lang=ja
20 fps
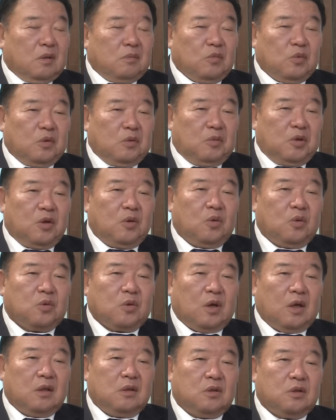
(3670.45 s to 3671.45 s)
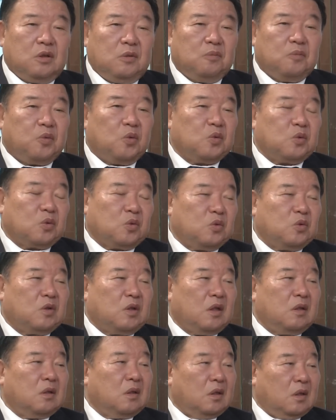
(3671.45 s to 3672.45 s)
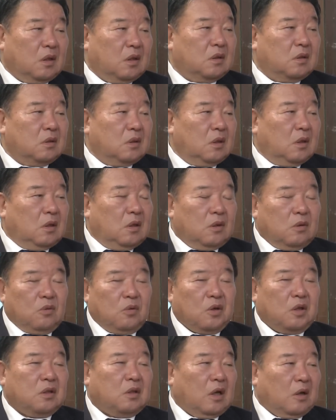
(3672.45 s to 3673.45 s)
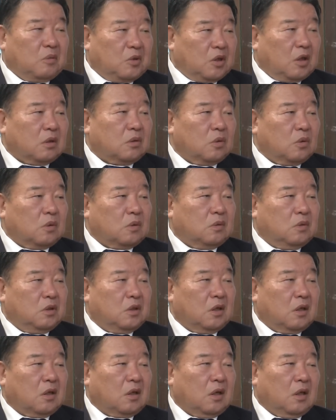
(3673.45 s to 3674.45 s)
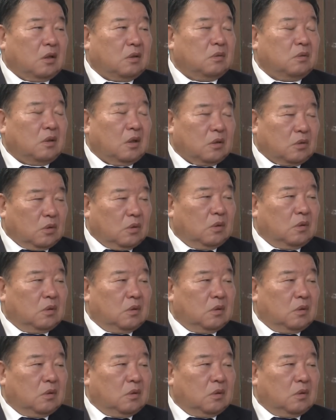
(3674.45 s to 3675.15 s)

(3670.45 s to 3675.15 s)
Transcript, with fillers: もう移民法とアイヌ新法を作ったんでね、うん、これはダメだと国から変えるんだと、